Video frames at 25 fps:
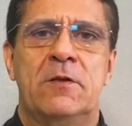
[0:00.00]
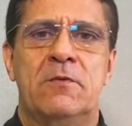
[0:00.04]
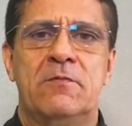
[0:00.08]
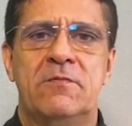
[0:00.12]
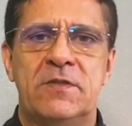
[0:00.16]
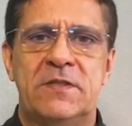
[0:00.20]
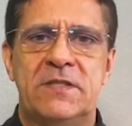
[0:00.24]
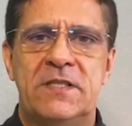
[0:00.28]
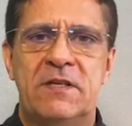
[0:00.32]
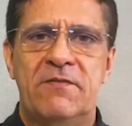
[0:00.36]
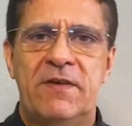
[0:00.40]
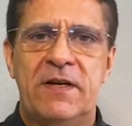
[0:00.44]

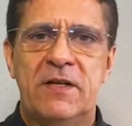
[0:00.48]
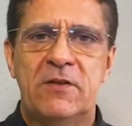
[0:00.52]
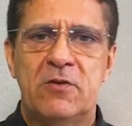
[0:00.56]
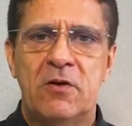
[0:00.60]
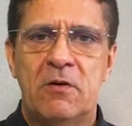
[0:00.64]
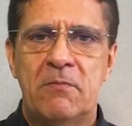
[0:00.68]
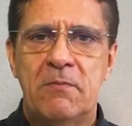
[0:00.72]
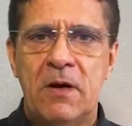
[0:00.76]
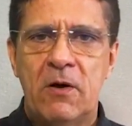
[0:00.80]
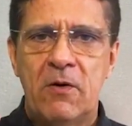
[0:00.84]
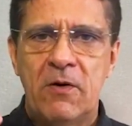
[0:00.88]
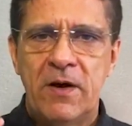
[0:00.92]
Então você vai
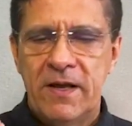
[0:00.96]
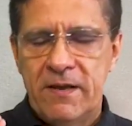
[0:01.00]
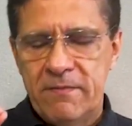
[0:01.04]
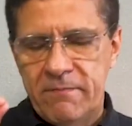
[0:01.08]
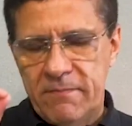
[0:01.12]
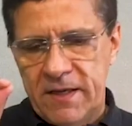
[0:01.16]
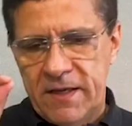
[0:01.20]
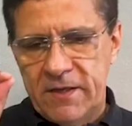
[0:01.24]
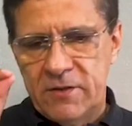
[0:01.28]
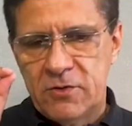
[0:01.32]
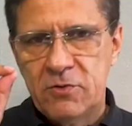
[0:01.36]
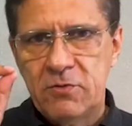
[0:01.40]
tomar o
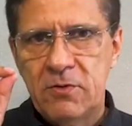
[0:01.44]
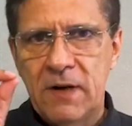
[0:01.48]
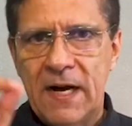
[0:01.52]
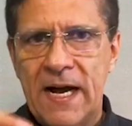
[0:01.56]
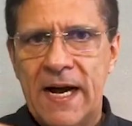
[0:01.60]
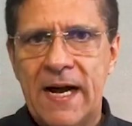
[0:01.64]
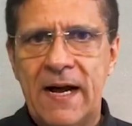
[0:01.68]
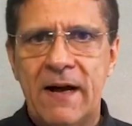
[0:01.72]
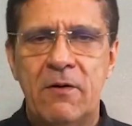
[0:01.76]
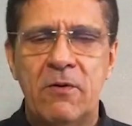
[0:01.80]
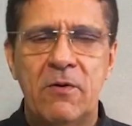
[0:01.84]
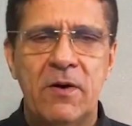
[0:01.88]
remédio
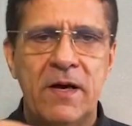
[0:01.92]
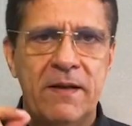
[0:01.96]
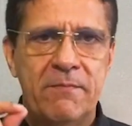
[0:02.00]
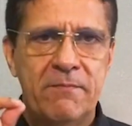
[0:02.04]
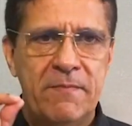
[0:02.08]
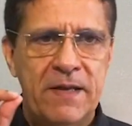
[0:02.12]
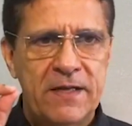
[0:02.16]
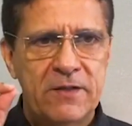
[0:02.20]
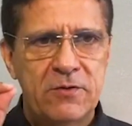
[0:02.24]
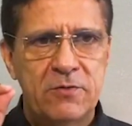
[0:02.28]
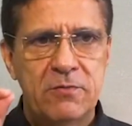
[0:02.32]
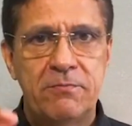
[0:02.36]
A, o
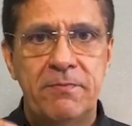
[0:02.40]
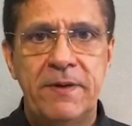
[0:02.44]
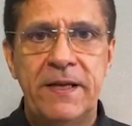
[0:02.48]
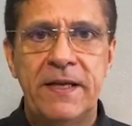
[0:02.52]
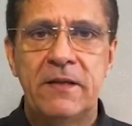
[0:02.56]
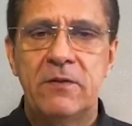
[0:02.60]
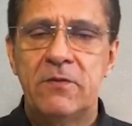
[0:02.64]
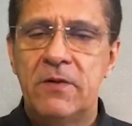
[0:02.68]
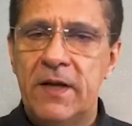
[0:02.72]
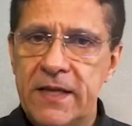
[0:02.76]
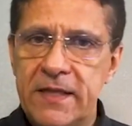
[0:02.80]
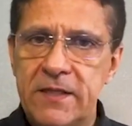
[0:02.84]
remédio
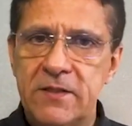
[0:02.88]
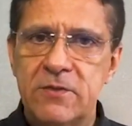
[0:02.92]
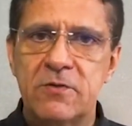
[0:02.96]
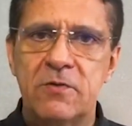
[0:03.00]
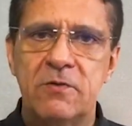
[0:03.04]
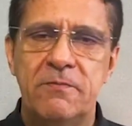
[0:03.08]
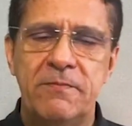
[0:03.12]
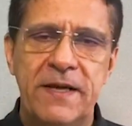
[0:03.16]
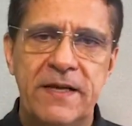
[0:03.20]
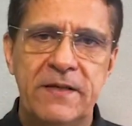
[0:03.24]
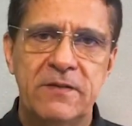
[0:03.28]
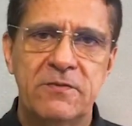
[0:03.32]
B. Não é
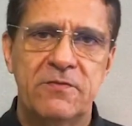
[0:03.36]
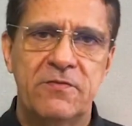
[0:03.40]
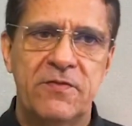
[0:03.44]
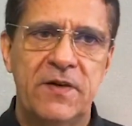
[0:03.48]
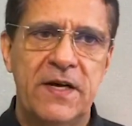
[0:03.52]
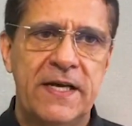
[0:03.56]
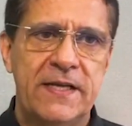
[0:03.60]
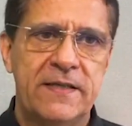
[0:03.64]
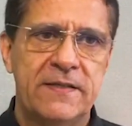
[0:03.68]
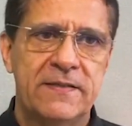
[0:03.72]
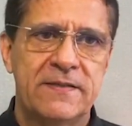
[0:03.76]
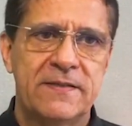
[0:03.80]
isso que o médico
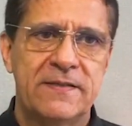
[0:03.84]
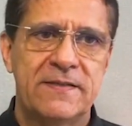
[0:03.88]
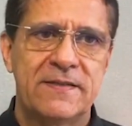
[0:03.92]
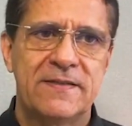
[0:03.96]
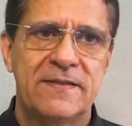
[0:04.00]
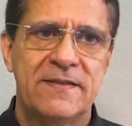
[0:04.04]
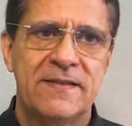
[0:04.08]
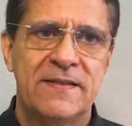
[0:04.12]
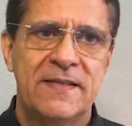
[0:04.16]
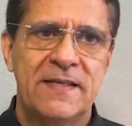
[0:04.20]
faz?